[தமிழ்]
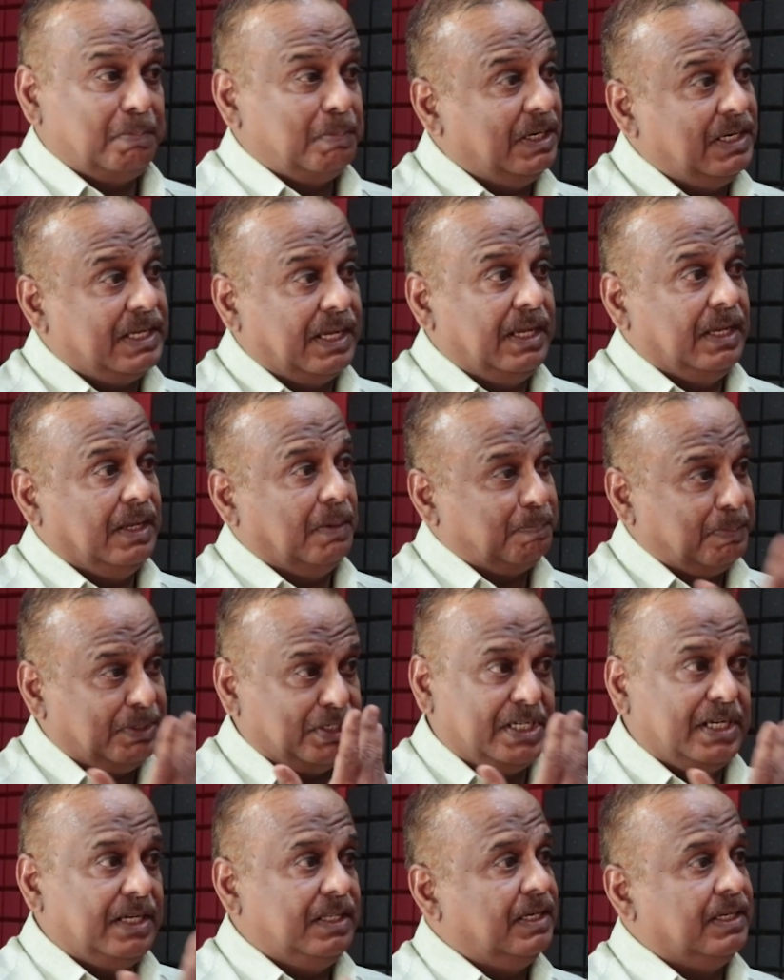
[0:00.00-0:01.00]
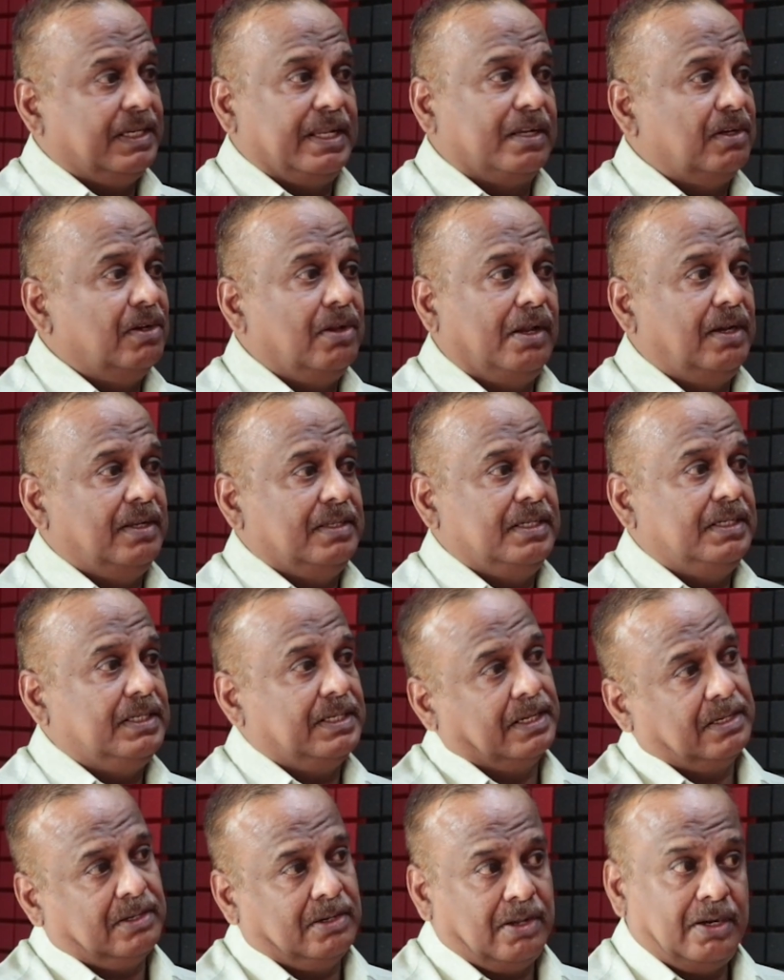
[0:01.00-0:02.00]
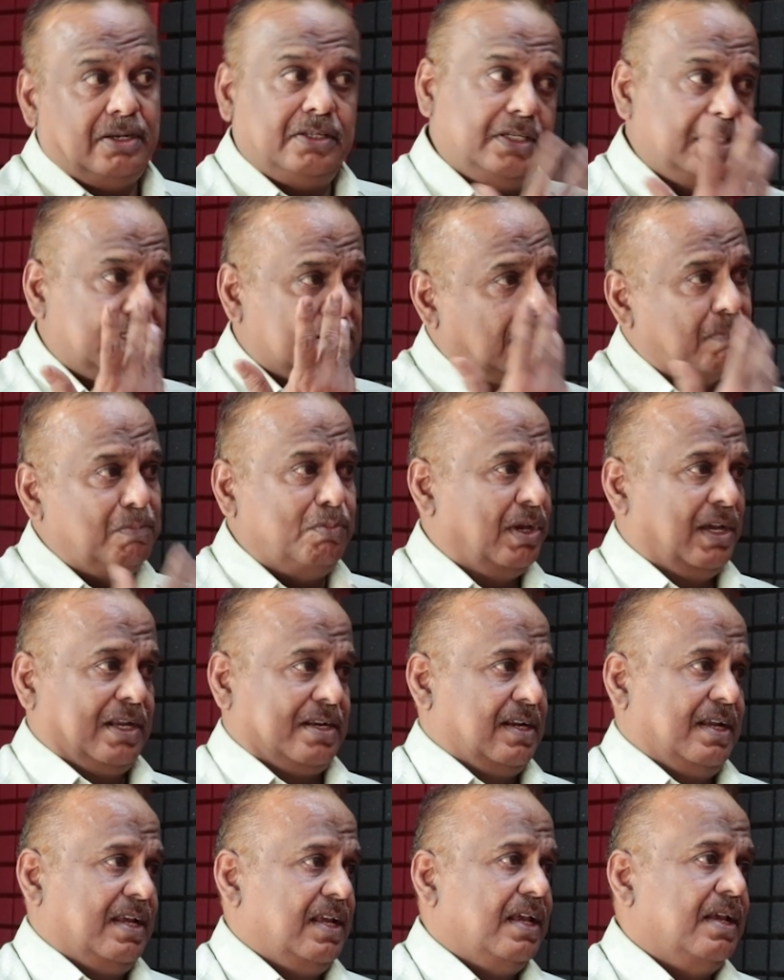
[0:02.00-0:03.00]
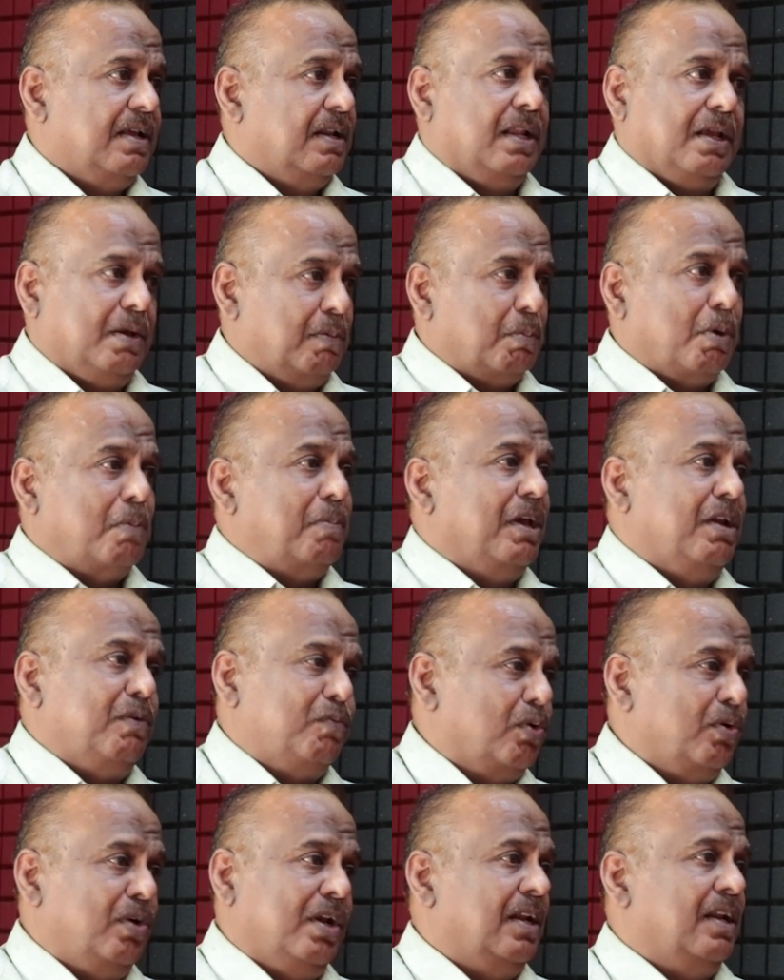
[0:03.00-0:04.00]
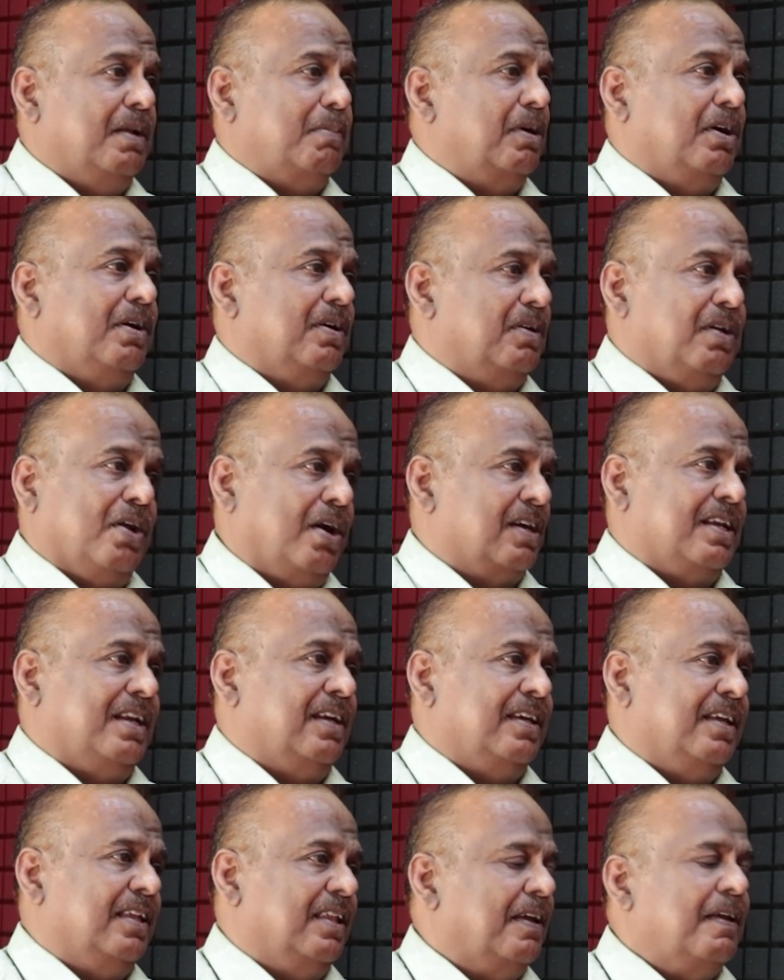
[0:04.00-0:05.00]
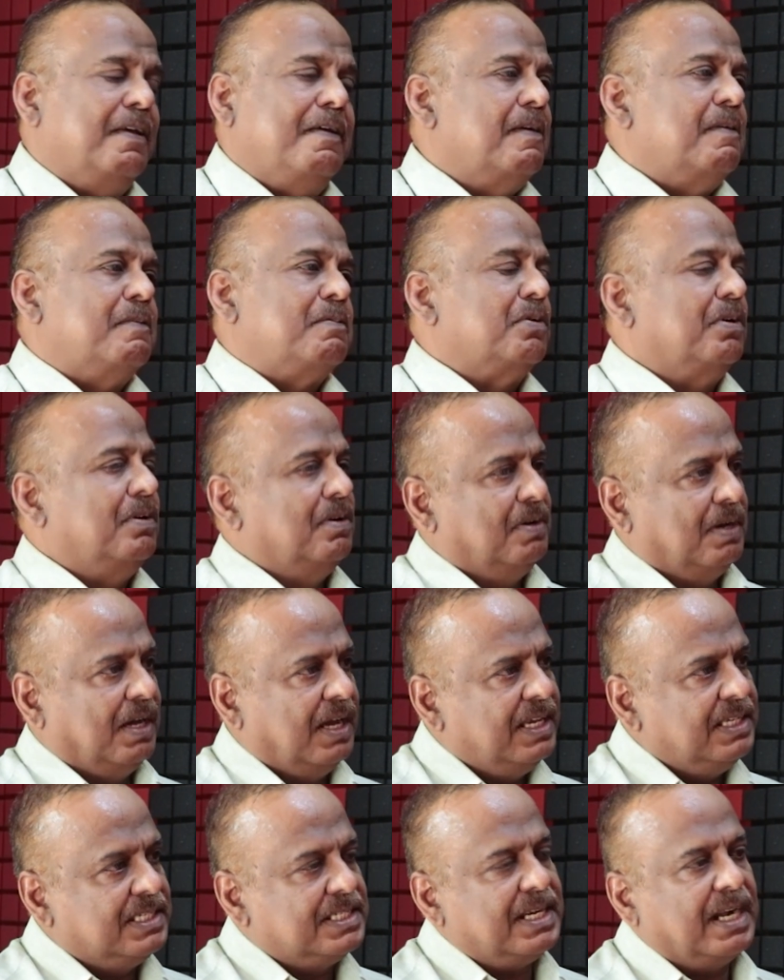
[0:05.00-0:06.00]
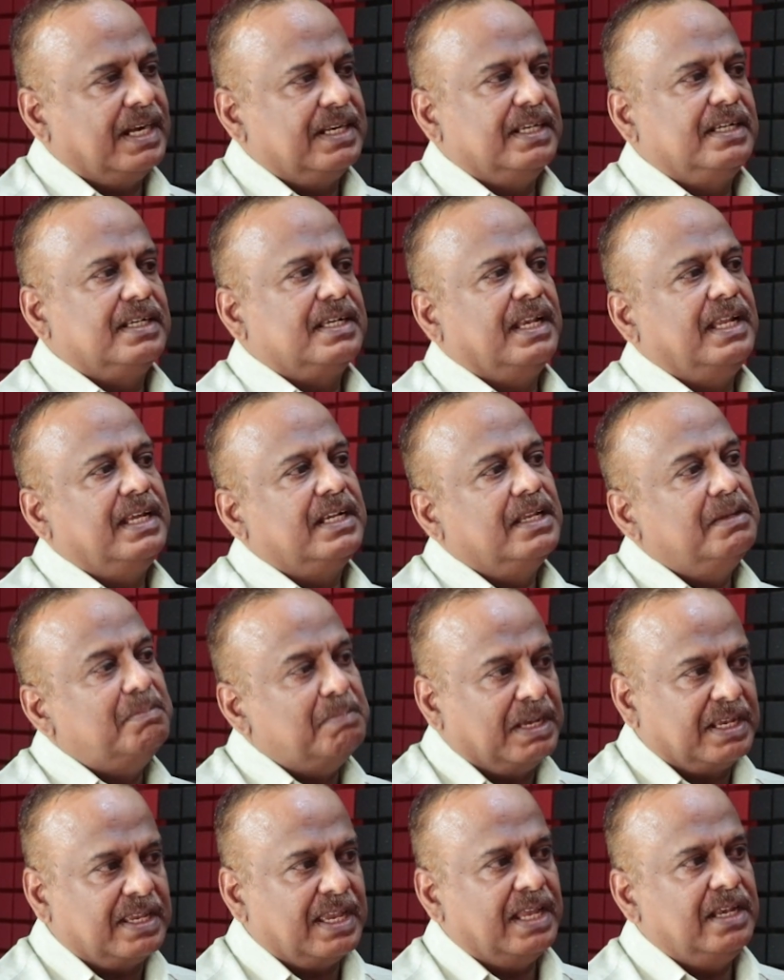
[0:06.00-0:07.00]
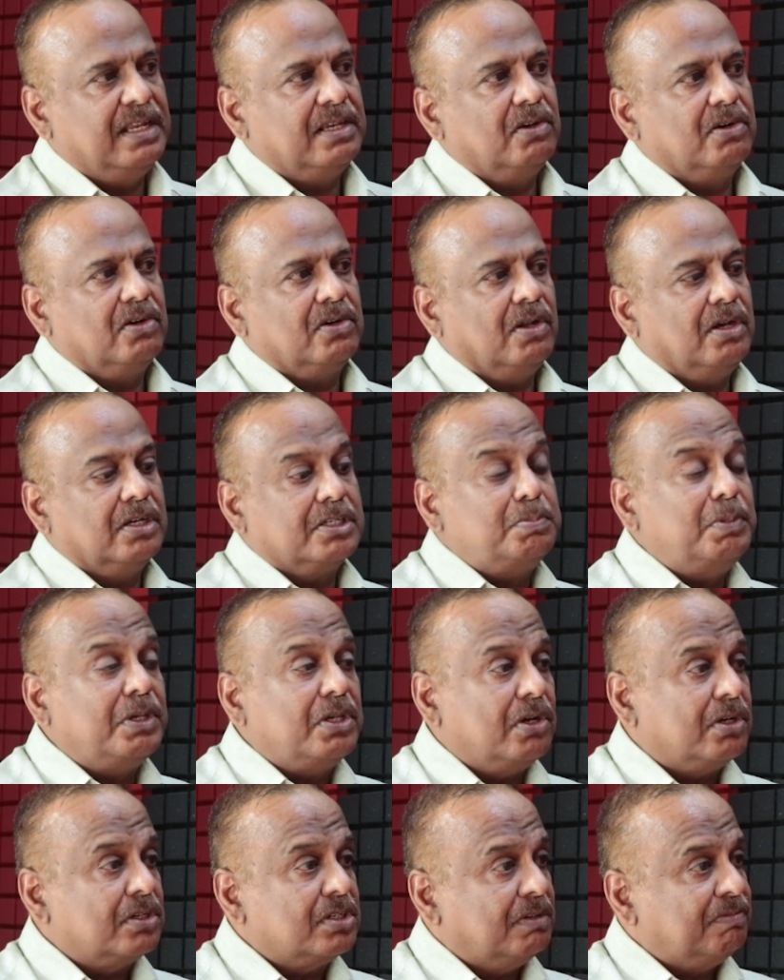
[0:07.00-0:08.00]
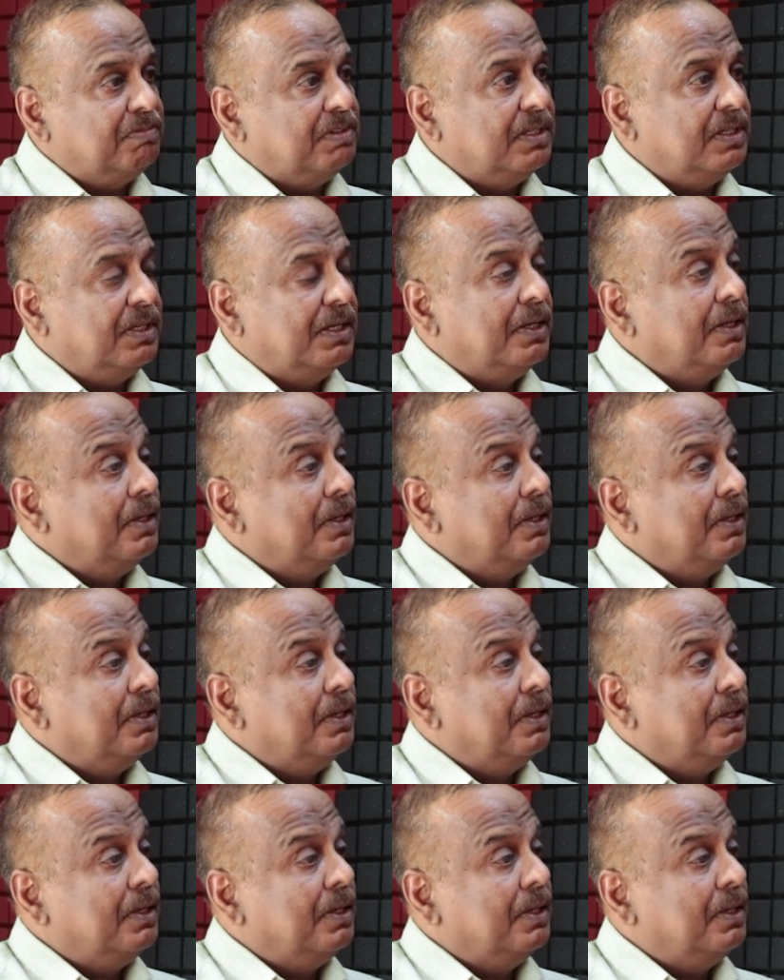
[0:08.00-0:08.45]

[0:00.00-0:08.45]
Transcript: பட் ஐ அப்ரிஷியேட் த டெக்னாலஜி டெக்னாலஜி சம்வேர் இன்னைக்கு மொபைல் ஃபோனில் நம்ம கிளாக் இருக்குது ஸோ ஐ ஸ்டார்டட் கலெக்டிங் மெக்கானிக்கல் கிளாக்ஸ் பிகாஸ் ஆஃப் த